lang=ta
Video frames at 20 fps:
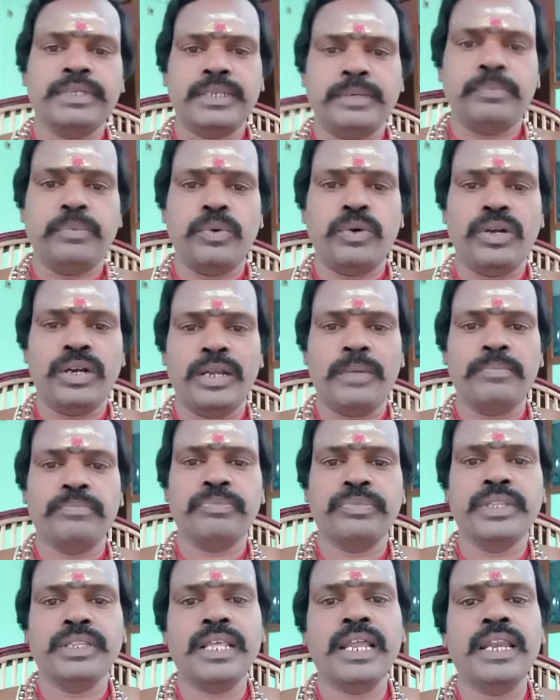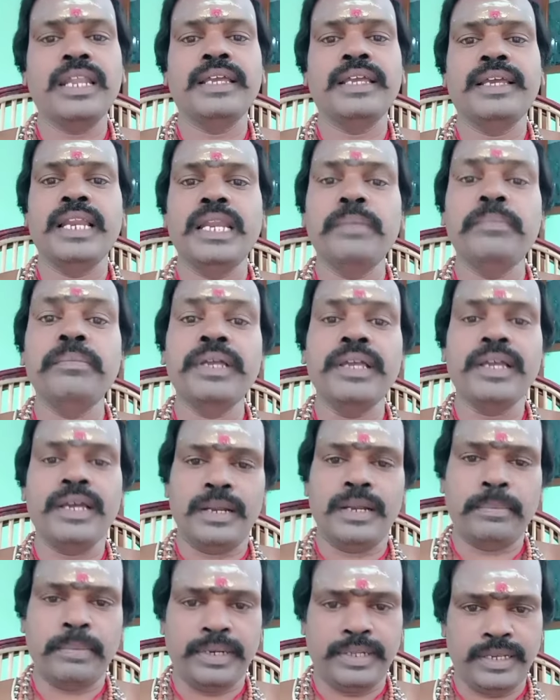போகலாம் நல்ல எளிமையான
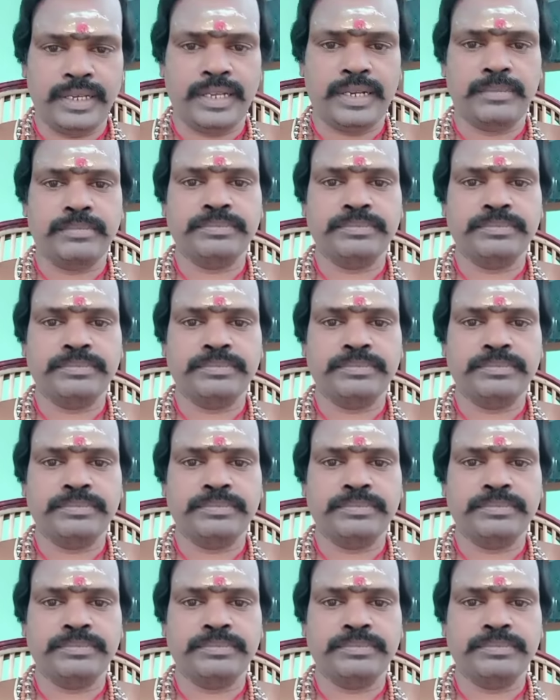பரிகாரம்